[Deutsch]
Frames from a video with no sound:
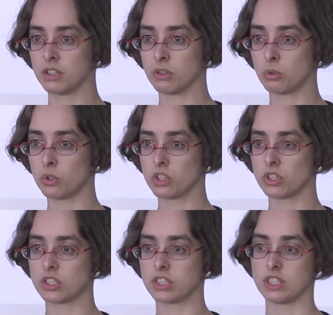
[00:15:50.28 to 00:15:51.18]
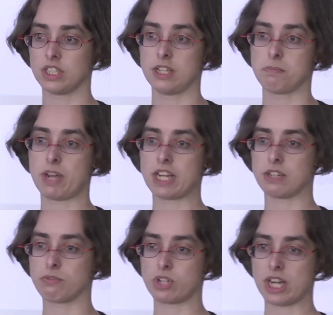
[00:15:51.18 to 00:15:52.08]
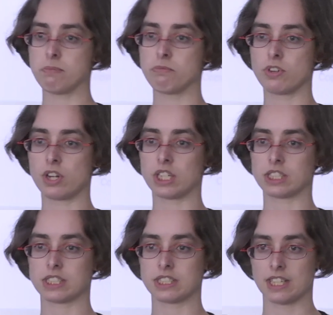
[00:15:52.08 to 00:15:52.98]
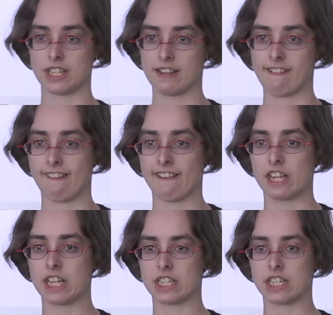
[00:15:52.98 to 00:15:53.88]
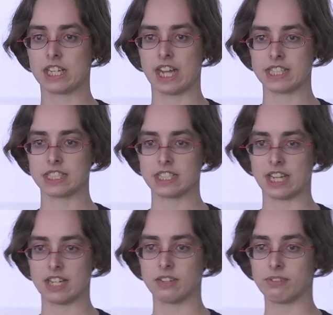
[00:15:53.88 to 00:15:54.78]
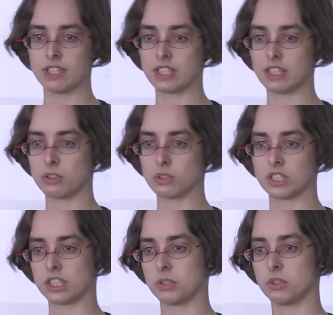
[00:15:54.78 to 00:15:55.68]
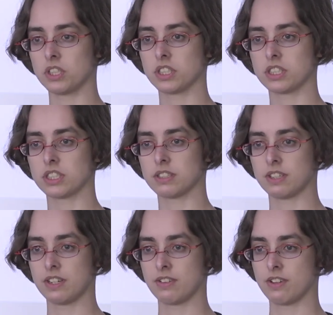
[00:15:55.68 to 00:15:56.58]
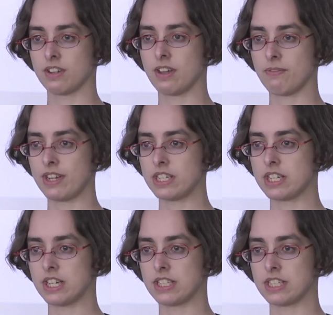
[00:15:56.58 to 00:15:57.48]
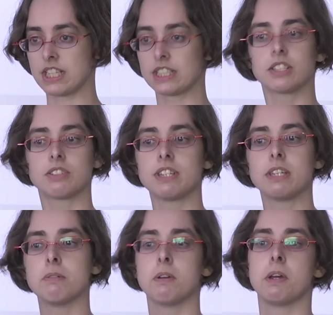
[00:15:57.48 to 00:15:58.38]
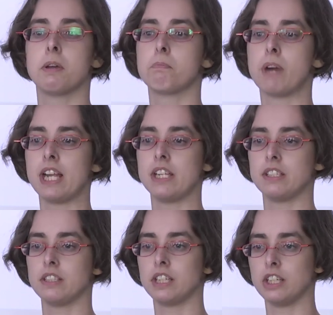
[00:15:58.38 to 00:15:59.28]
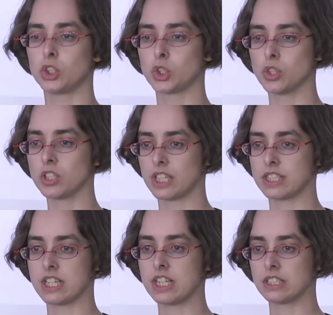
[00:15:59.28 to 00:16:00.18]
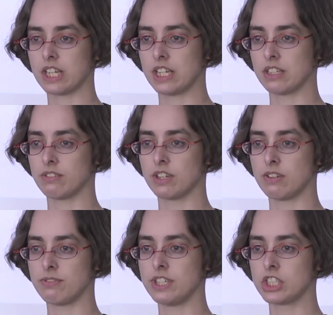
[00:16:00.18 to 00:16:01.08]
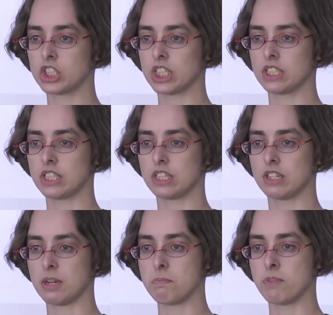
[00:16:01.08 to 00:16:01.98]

Und bei den Frameworks, äh, die ganzen Entwickler unter uns, äh, wenn ihr irgendwie mal äh, stöhnt, dass irgendein Feature in, im